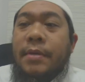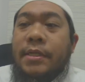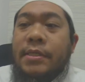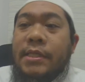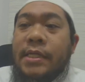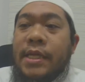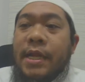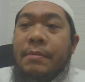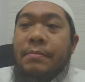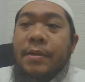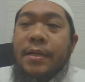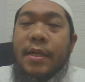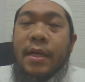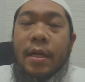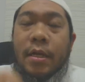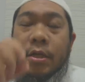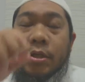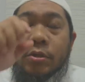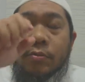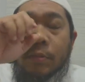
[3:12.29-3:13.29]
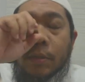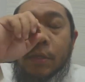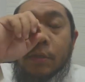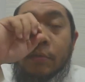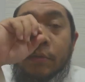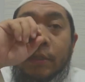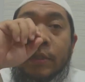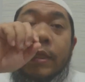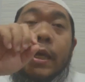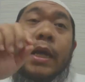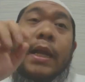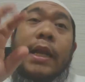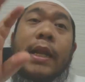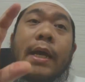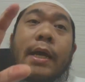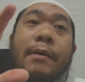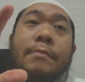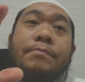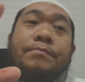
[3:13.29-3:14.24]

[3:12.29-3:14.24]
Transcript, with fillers: Ah, sinabi ng Allah subhanahu wa ta'ala,